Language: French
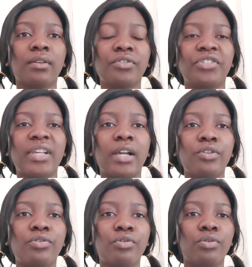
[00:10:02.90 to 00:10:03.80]
en
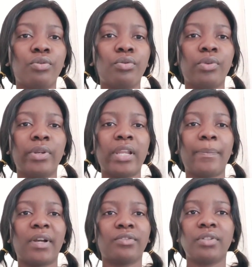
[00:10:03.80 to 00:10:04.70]
charge, la
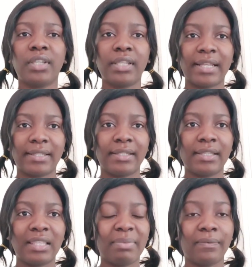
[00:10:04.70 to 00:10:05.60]
personne qui la
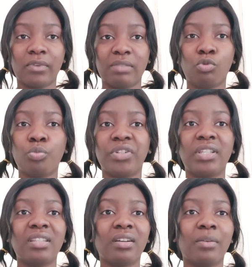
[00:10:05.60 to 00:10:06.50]
signe n'est pas forcément obligée
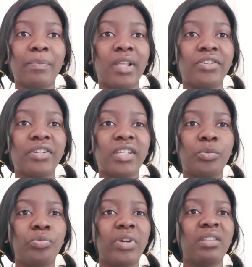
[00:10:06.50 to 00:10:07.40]
d'être en Belgique.
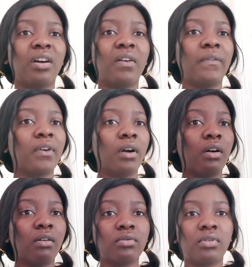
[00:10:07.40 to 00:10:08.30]
Il peut être en
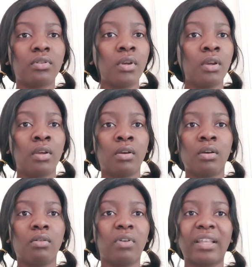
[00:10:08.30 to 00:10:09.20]
France,
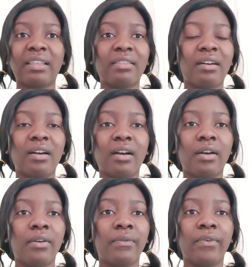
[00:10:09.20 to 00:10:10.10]
au
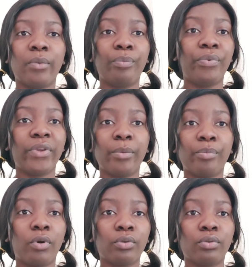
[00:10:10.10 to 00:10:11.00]
Canada, peu
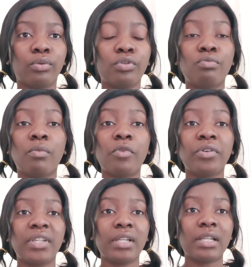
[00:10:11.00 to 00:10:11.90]
importe, du
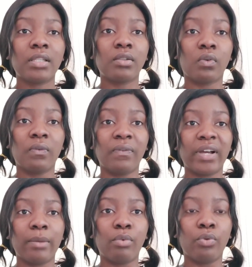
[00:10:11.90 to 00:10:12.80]
moment qu'il est
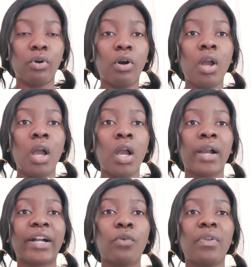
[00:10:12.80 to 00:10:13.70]
solvable. Donc,
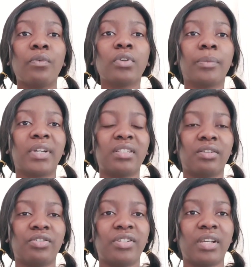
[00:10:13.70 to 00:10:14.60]
quand on fait d'autres prises
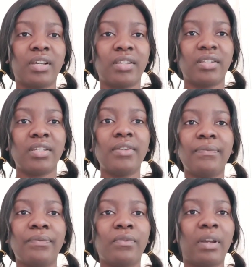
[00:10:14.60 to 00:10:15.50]
en charge, il
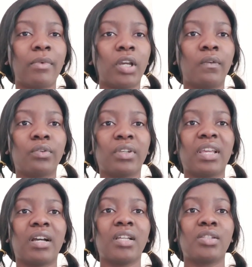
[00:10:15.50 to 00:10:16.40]
faut vraiment que votre
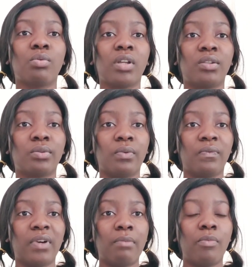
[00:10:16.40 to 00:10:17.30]
garant soit
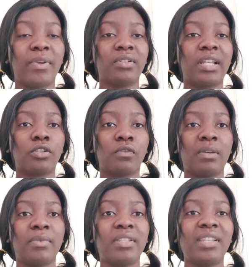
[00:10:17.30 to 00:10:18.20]
solvable parce que la
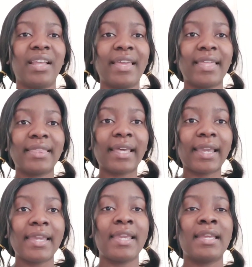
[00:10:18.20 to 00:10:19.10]
solvabilité là est
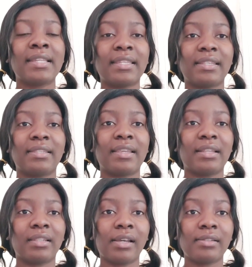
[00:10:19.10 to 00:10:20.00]
très
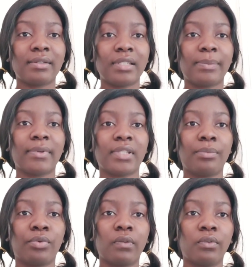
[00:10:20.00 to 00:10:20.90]
nécessaire, très
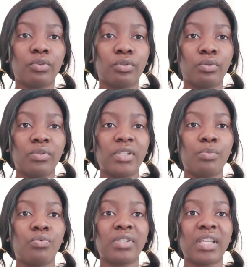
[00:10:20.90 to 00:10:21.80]
indispensable pour que votre
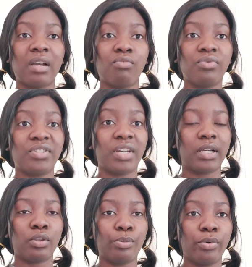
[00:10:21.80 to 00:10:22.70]
dossier puisse aboutir
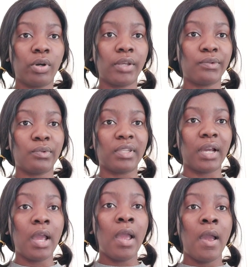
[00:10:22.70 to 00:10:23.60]
à de bons
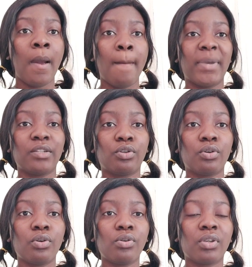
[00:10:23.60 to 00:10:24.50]
résultats. Parce
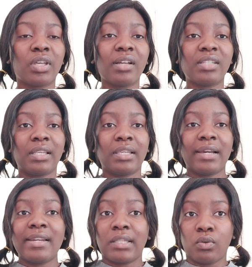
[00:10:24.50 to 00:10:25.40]
que quand, c'est
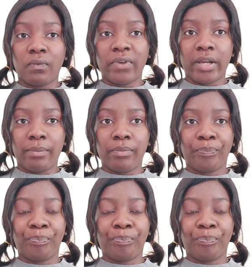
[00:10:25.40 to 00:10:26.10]
quand il est solvable,